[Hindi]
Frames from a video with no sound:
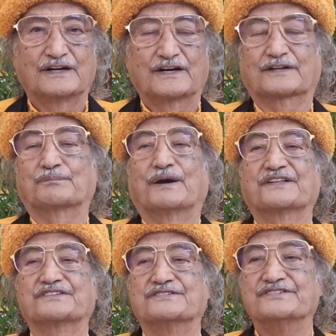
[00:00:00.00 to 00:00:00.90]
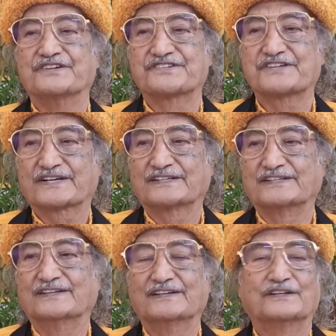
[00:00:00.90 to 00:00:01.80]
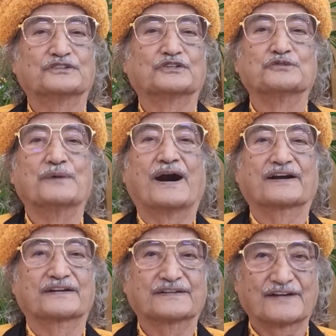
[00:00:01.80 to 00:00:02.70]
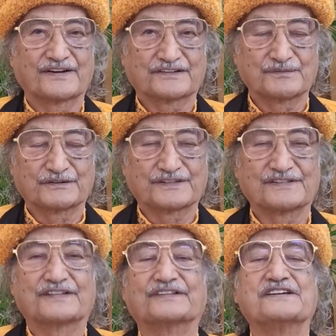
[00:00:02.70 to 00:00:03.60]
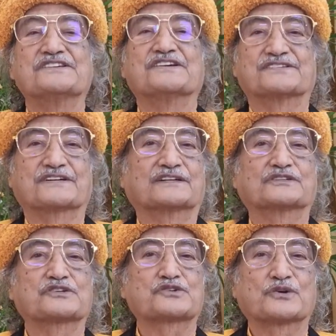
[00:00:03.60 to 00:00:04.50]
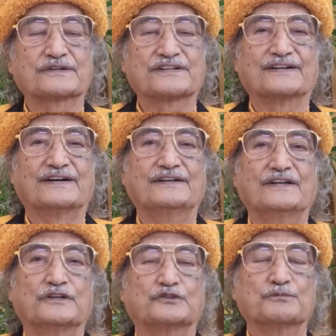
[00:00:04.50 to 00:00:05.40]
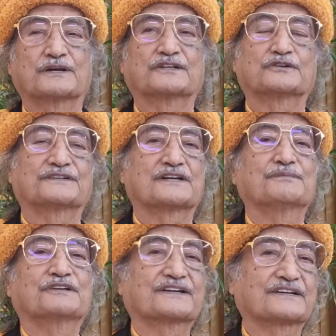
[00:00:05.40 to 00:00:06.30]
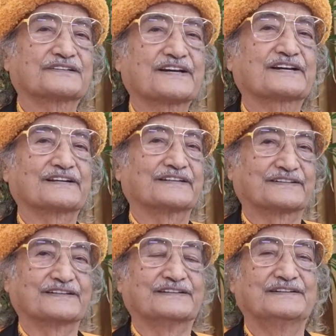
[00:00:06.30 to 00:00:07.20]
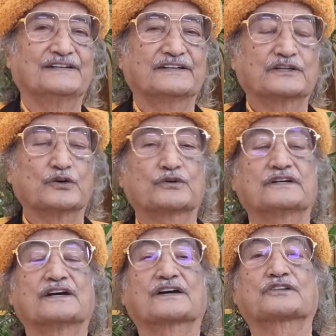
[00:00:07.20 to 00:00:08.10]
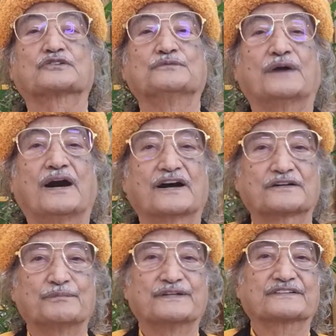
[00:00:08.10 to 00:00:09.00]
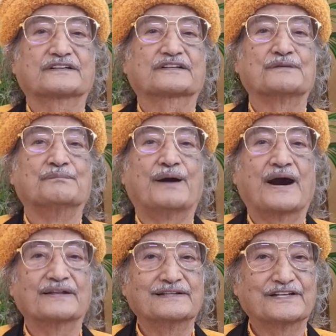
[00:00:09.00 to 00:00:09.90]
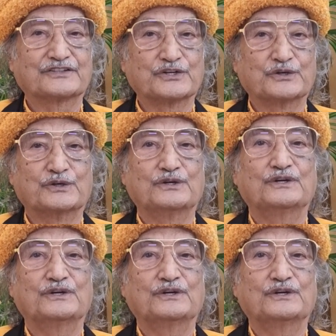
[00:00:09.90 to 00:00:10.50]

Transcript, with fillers: अगर बात जचेगी तो तुम आगे कार्यक्रम करना नहीं जचेगी तो छोड़ देना तुम कहते हो अच्छा हम करके देख लेते हैं क्योंकि अगर तुम आंख बंद करके मान लेते हो